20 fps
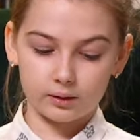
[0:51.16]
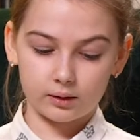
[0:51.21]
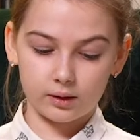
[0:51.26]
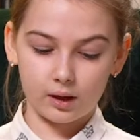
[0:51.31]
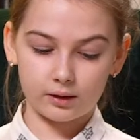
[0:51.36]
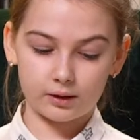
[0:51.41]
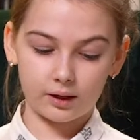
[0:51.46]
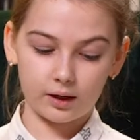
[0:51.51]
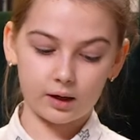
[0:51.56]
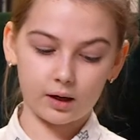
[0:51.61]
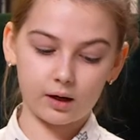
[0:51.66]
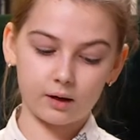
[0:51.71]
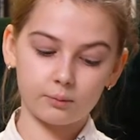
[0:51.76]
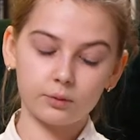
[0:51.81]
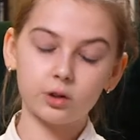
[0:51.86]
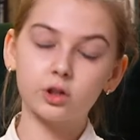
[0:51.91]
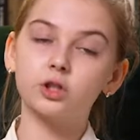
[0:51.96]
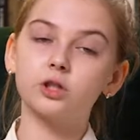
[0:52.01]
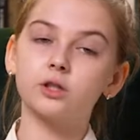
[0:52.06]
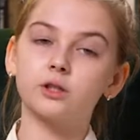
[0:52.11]
А так как
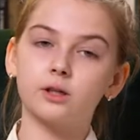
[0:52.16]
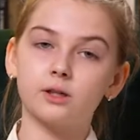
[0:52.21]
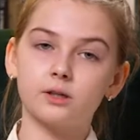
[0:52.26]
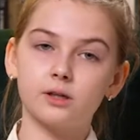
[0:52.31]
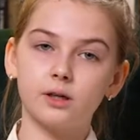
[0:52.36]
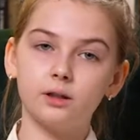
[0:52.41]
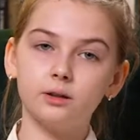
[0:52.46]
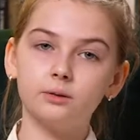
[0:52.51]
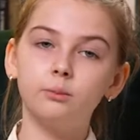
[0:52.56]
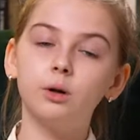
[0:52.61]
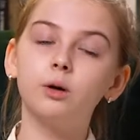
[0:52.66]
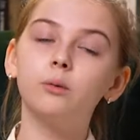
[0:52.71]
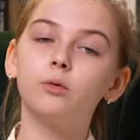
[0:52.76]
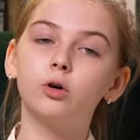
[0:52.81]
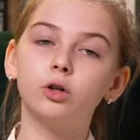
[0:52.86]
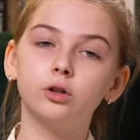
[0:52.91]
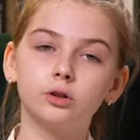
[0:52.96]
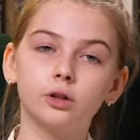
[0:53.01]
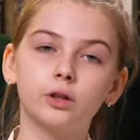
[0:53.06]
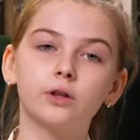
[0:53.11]
Мишка сказал, мы,
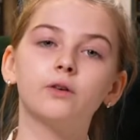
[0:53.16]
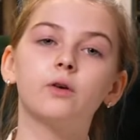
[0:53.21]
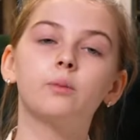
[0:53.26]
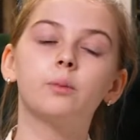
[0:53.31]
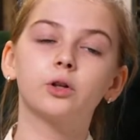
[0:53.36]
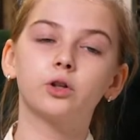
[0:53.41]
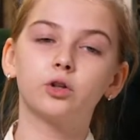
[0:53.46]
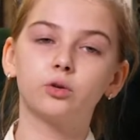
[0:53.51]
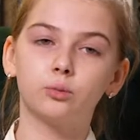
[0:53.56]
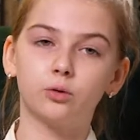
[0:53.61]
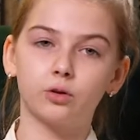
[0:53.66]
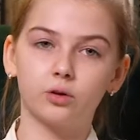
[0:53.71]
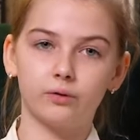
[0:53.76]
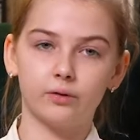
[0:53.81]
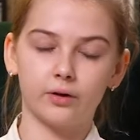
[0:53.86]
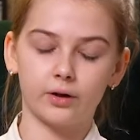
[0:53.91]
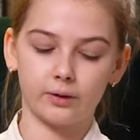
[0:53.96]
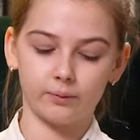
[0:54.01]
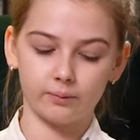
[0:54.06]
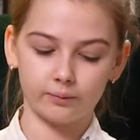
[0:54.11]
мол, его потом
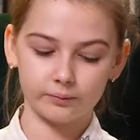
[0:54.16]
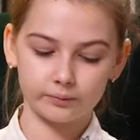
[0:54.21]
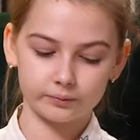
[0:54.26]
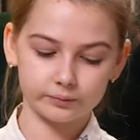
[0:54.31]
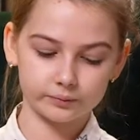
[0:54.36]
уговорим.